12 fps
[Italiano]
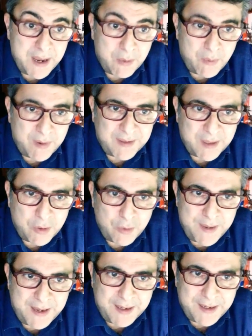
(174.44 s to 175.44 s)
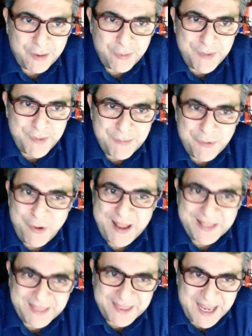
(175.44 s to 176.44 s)
a questa domanda dobbiamo
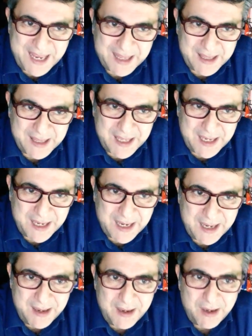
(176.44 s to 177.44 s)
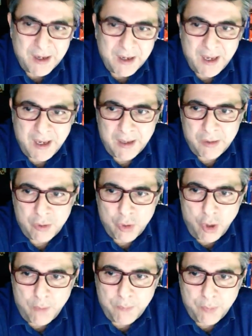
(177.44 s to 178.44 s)
attendere che
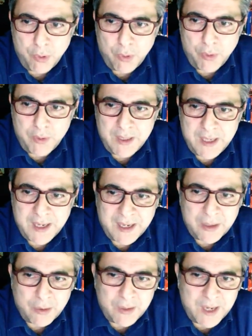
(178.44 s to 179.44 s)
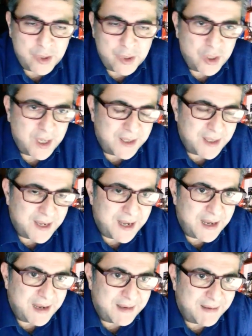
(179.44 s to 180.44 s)
dopo il decreto legge che andrà
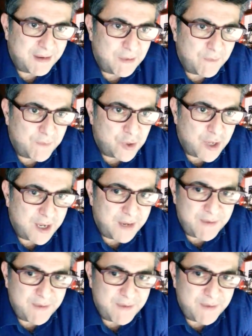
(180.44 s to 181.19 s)
in gazzetta ufficiale